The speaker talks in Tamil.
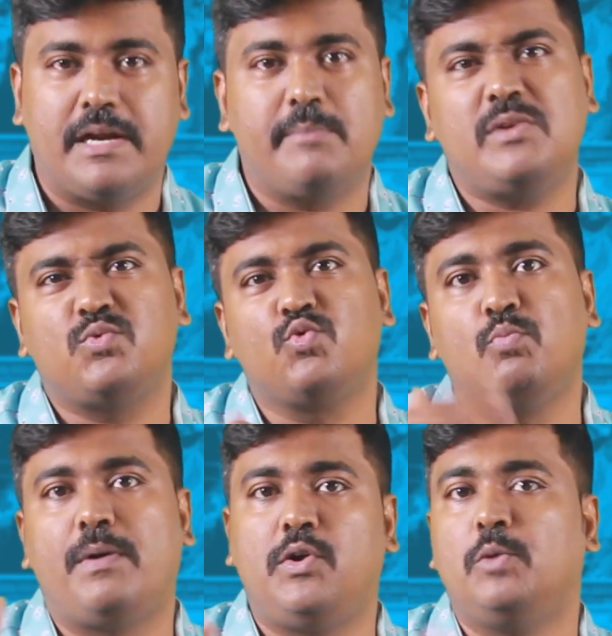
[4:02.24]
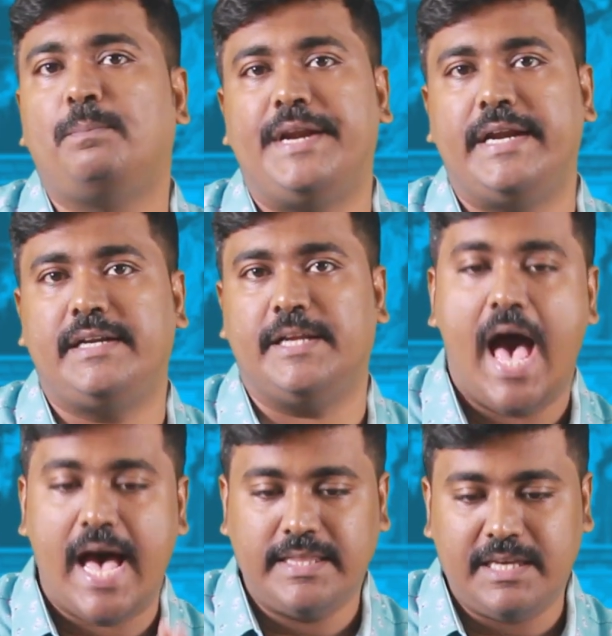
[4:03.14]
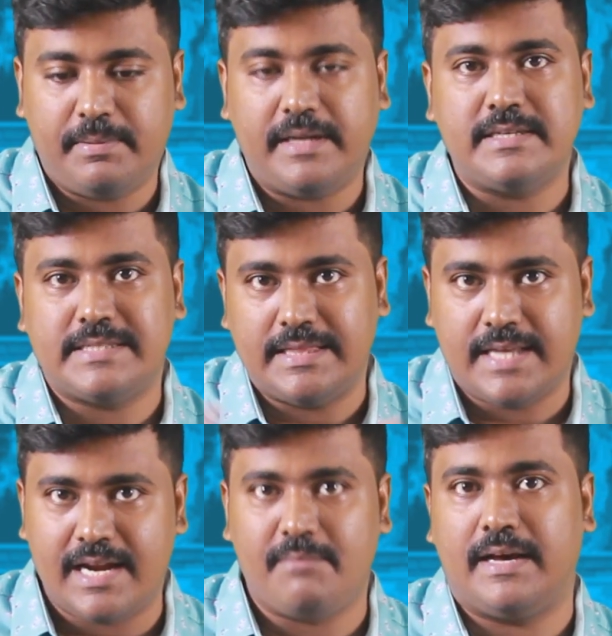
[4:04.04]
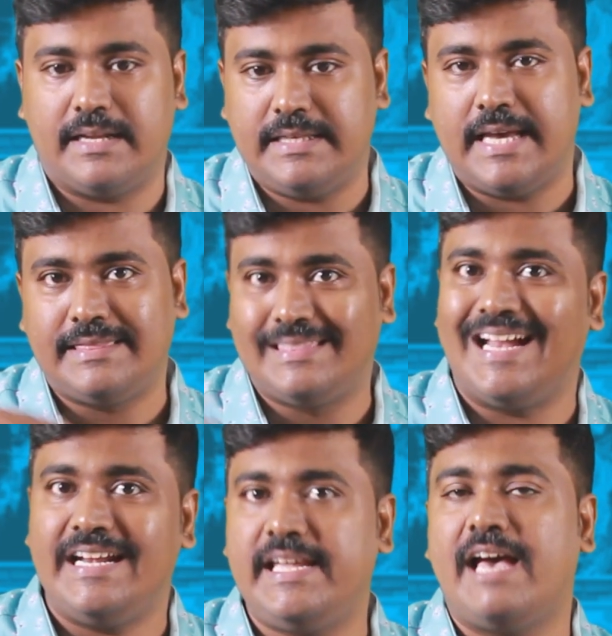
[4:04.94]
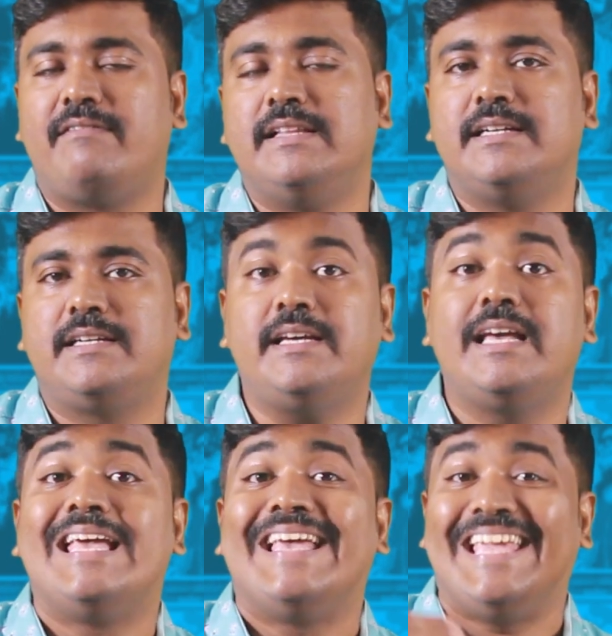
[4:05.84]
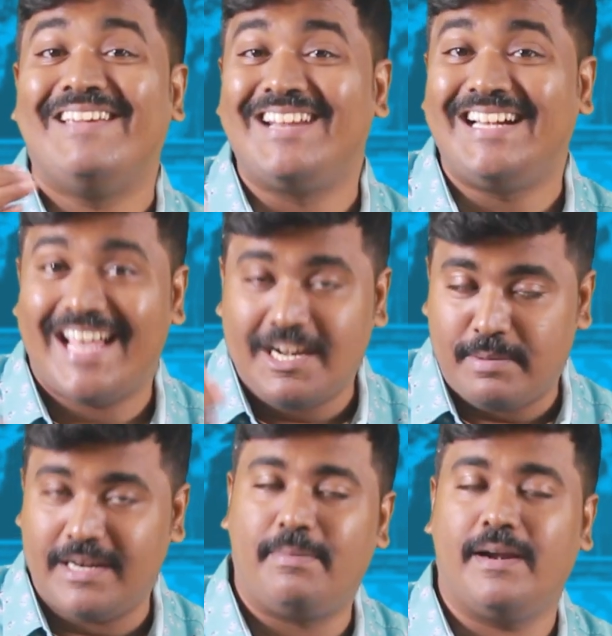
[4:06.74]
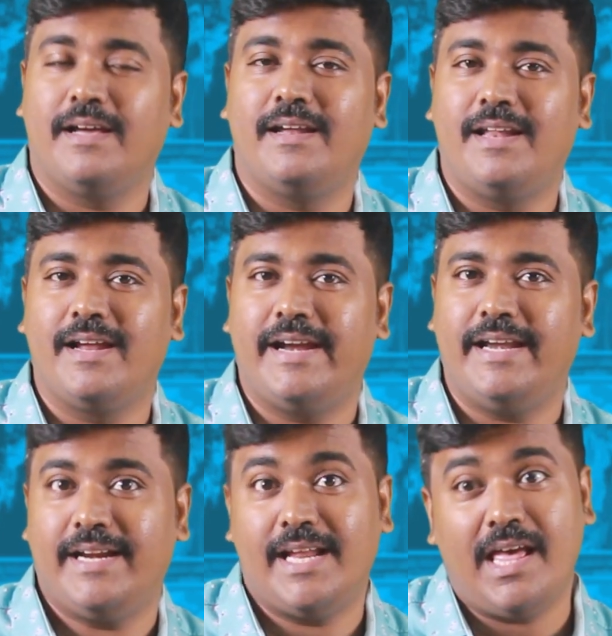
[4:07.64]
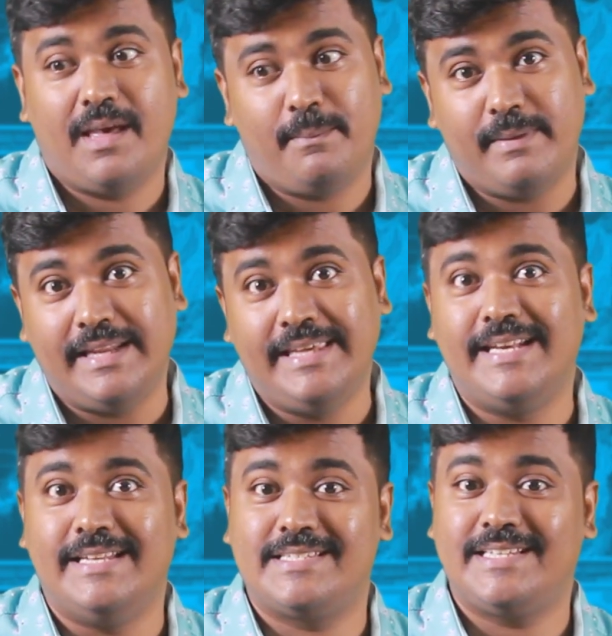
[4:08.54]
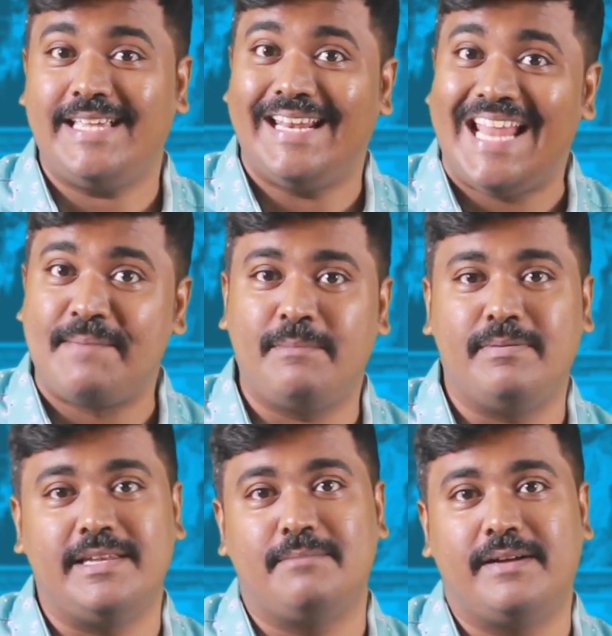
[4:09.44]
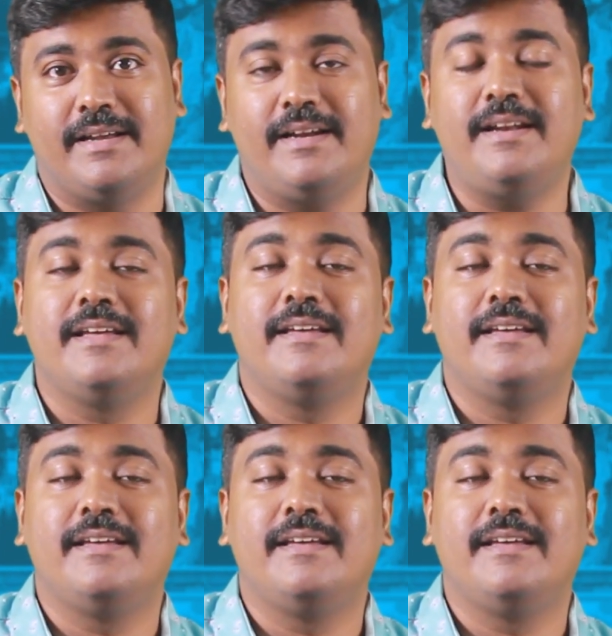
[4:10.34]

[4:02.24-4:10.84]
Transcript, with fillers: படமே சூப்பர் டூப்பர் ஹிட்டு அதுக்கு பிறகு சந்தான பாரதியாக தனியாக வந்துட்டு இவர் டைரக்ட் பண்ண படங்கள்லாம் கேட்டிங்கன்னா பெரிய லிஸ்ட்டு எல்லாமே பெரிய படங்கள்